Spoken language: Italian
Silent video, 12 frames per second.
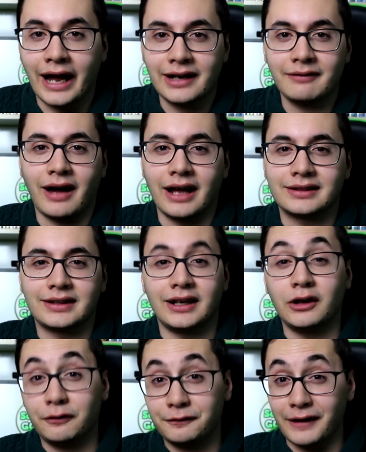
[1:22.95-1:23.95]
arrivate
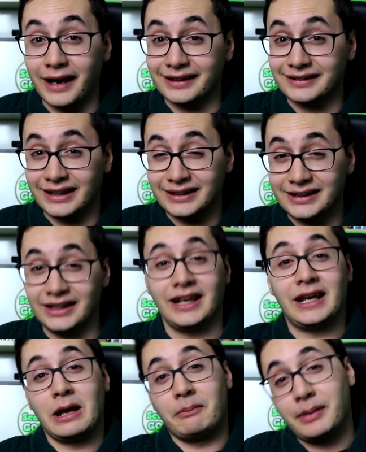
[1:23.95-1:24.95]
le offerte di
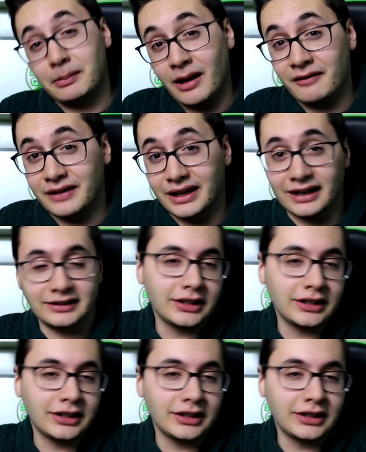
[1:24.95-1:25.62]
primavera.